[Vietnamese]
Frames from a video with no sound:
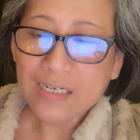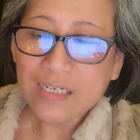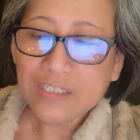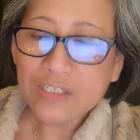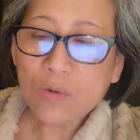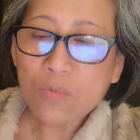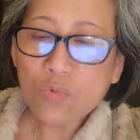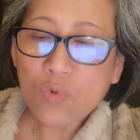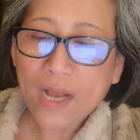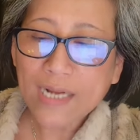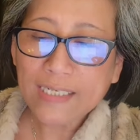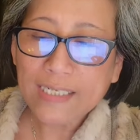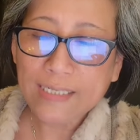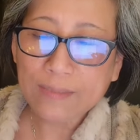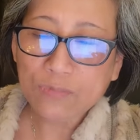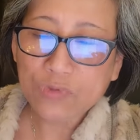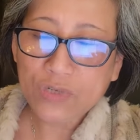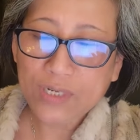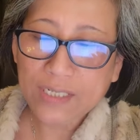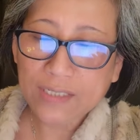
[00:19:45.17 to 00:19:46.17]
trong quan
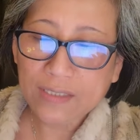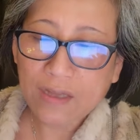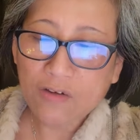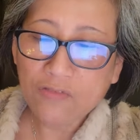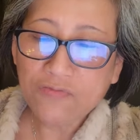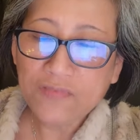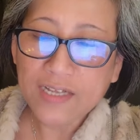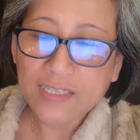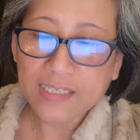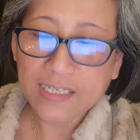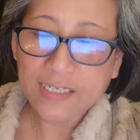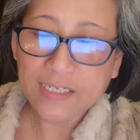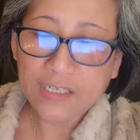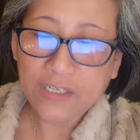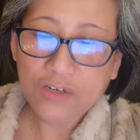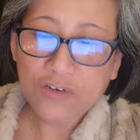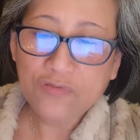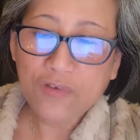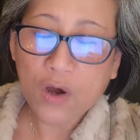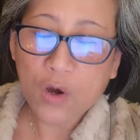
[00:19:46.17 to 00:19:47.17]
niệm truyền thống về tình
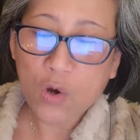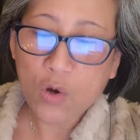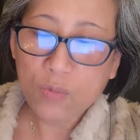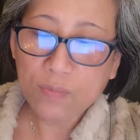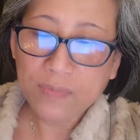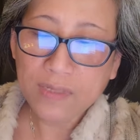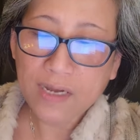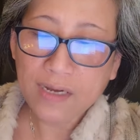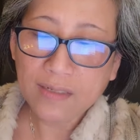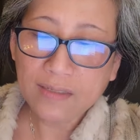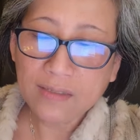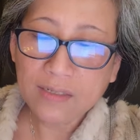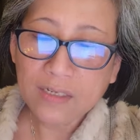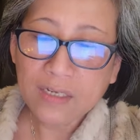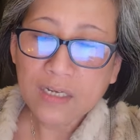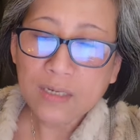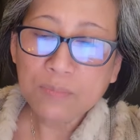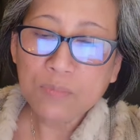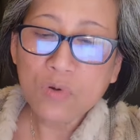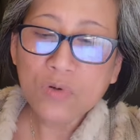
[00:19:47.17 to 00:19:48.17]
yêu và hôn nhân,
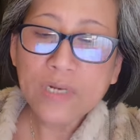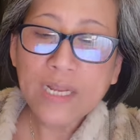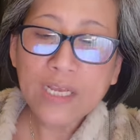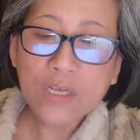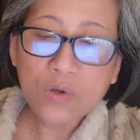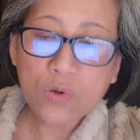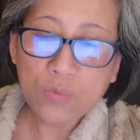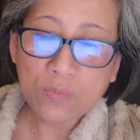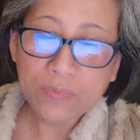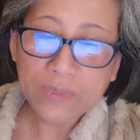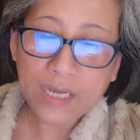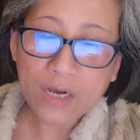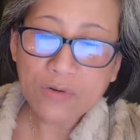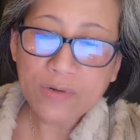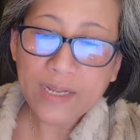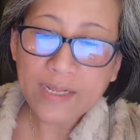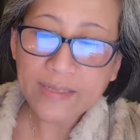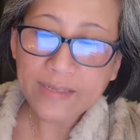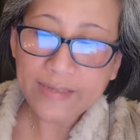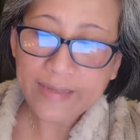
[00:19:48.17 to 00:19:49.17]
muốn đi cùng nhau
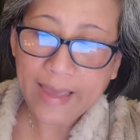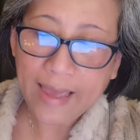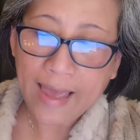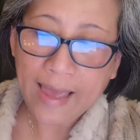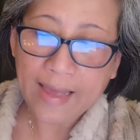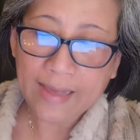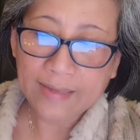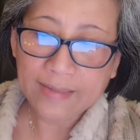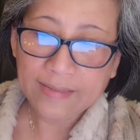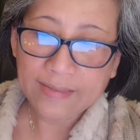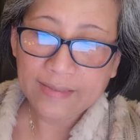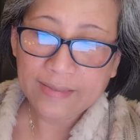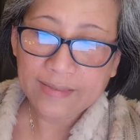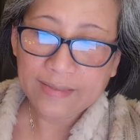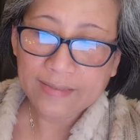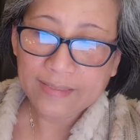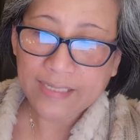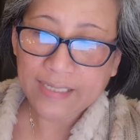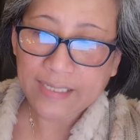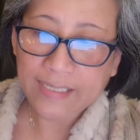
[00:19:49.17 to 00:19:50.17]
đến già
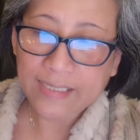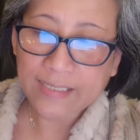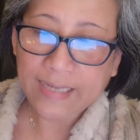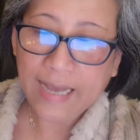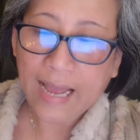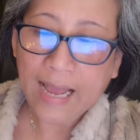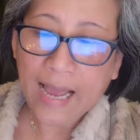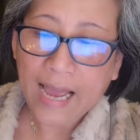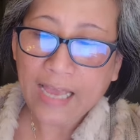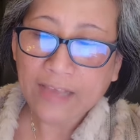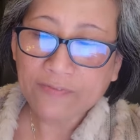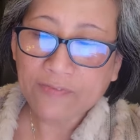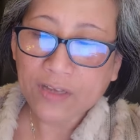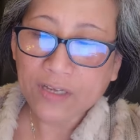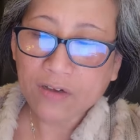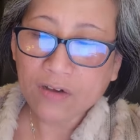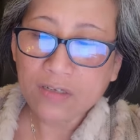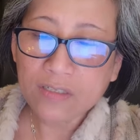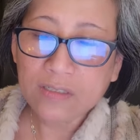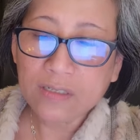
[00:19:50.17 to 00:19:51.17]
thì cả hai
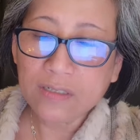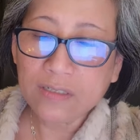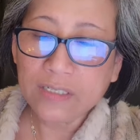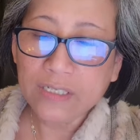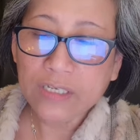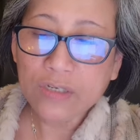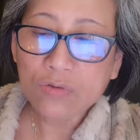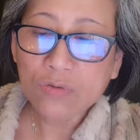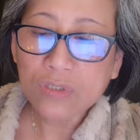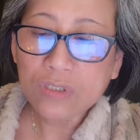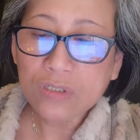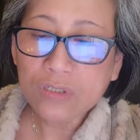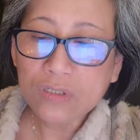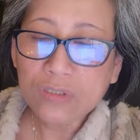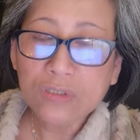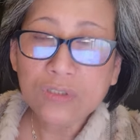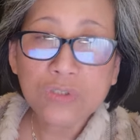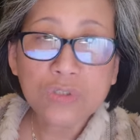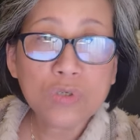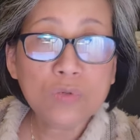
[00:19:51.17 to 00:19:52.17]
phải có sự yêu
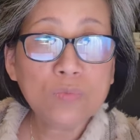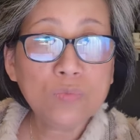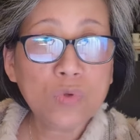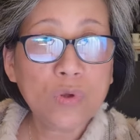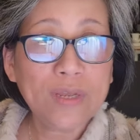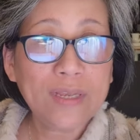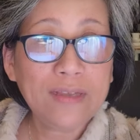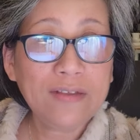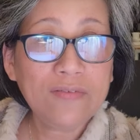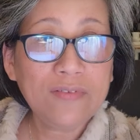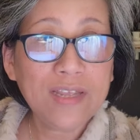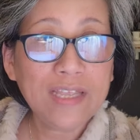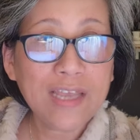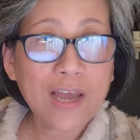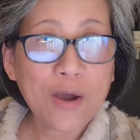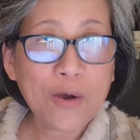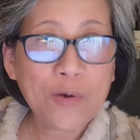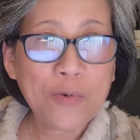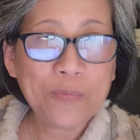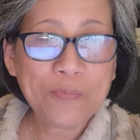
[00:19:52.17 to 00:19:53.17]
thương chung thủy với
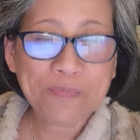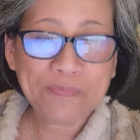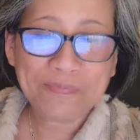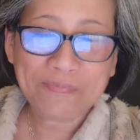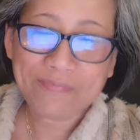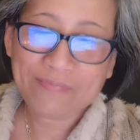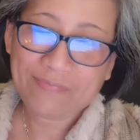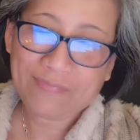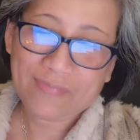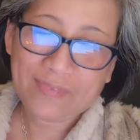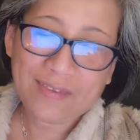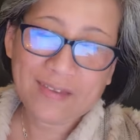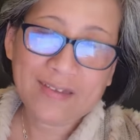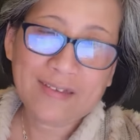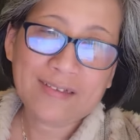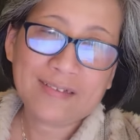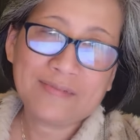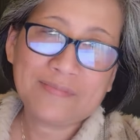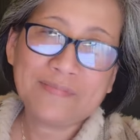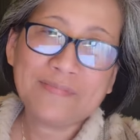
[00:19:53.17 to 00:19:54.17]
nhau.
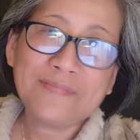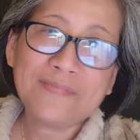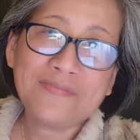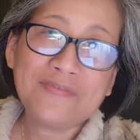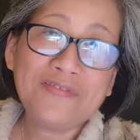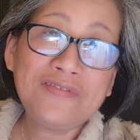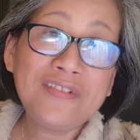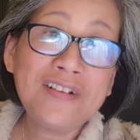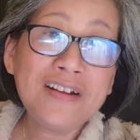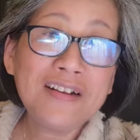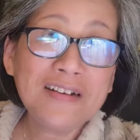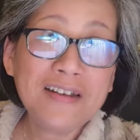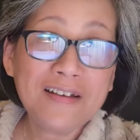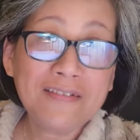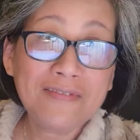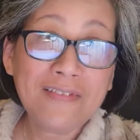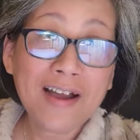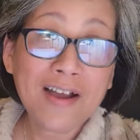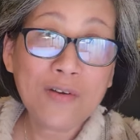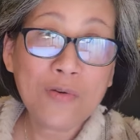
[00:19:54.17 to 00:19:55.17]
Rất là
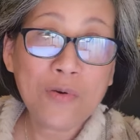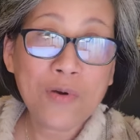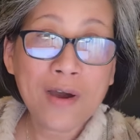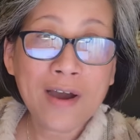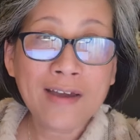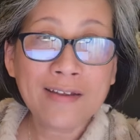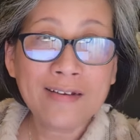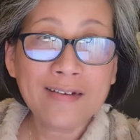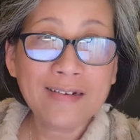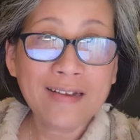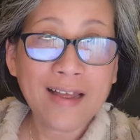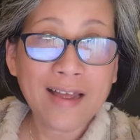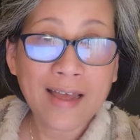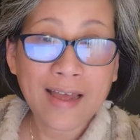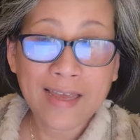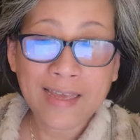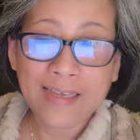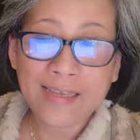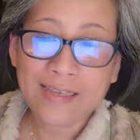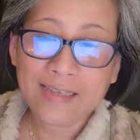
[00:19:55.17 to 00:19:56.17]
văn hoa, rất là
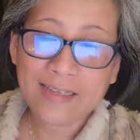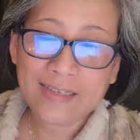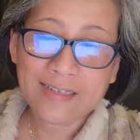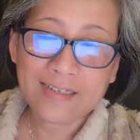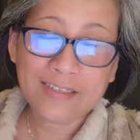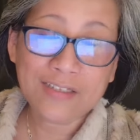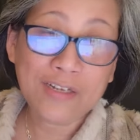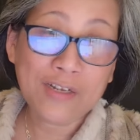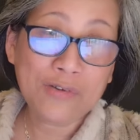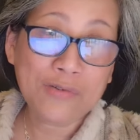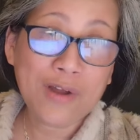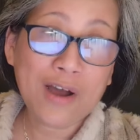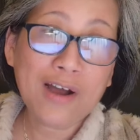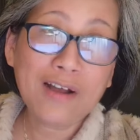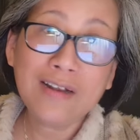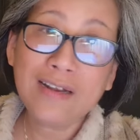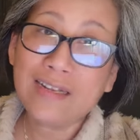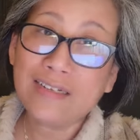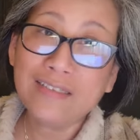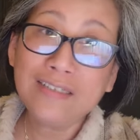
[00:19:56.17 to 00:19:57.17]
hay. Điều
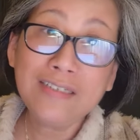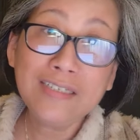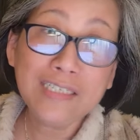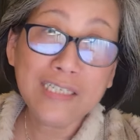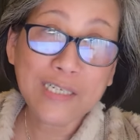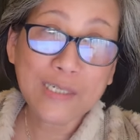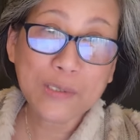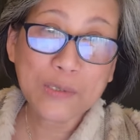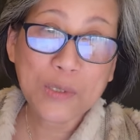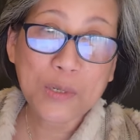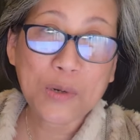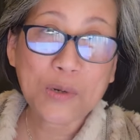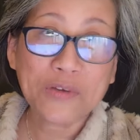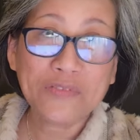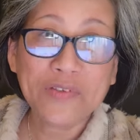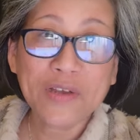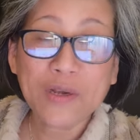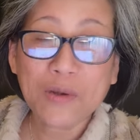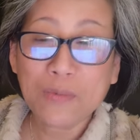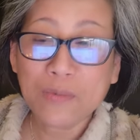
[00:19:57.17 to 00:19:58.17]
đó là đương nhiên rồi
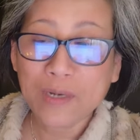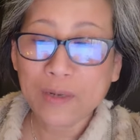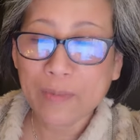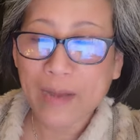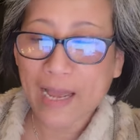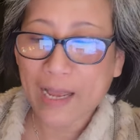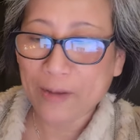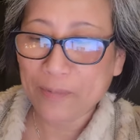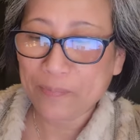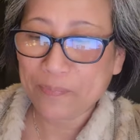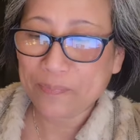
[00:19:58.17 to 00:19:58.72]
phải không các bạn?